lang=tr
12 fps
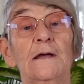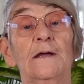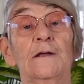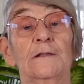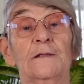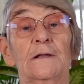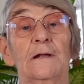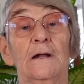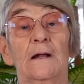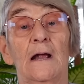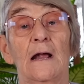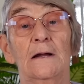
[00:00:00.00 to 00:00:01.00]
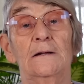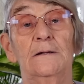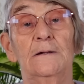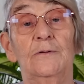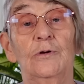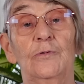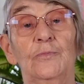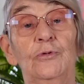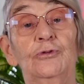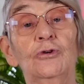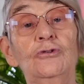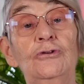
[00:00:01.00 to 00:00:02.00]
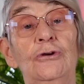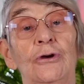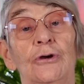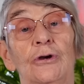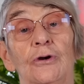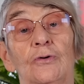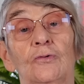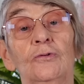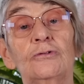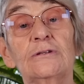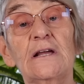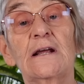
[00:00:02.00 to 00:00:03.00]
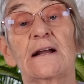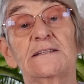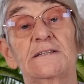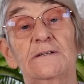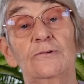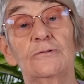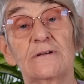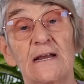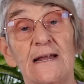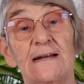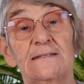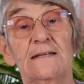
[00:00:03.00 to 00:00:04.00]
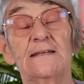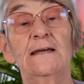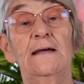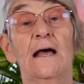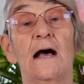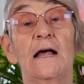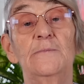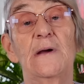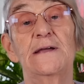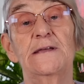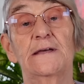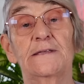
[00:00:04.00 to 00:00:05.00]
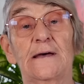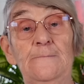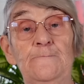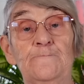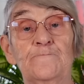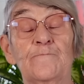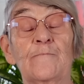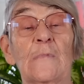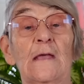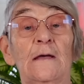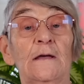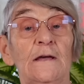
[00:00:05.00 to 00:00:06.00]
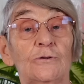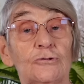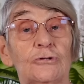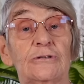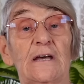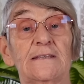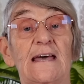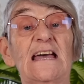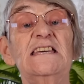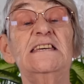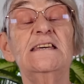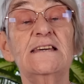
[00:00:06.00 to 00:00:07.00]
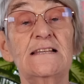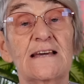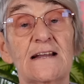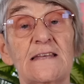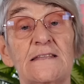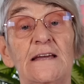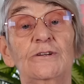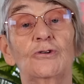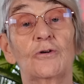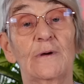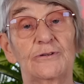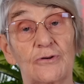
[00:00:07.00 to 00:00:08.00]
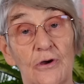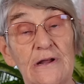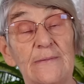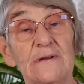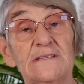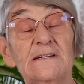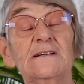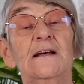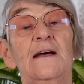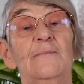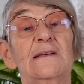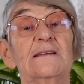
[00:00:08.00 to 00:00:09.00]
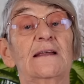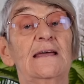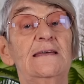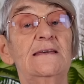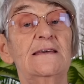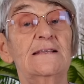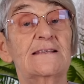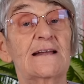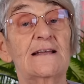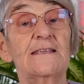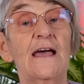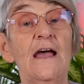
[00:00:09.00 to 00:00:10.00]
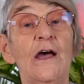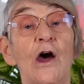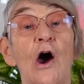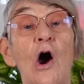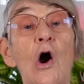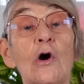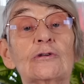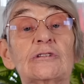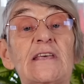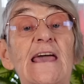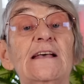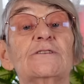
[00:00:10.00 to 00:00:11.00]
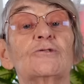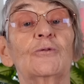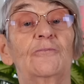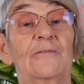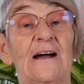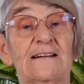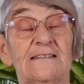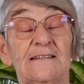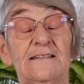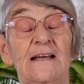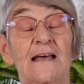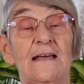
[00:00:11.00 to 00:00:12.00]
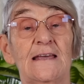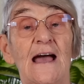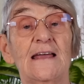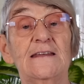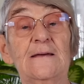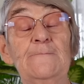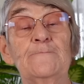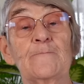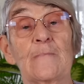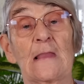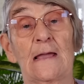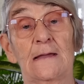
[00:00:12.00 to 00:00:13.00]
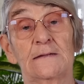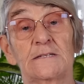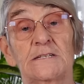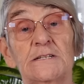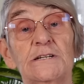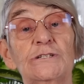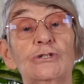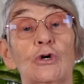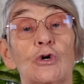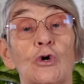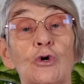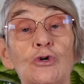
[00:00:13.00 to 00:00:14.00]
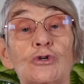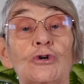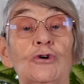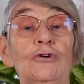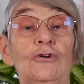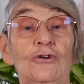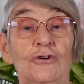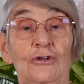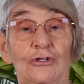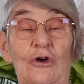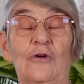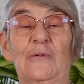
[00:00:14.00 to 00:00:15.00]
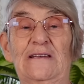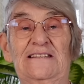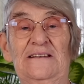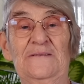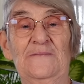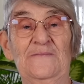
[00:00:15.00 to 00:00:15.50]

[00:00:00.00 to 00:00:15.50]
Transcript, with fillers: E, bütün Uluslararası ülkelerde de Almanya'da, Rusya'da, İngiltere'de de çorba çok önemlidir. Mesela İngiltere'de oxtail soup vardır. Yani e, sığır kuyruğu çorbası.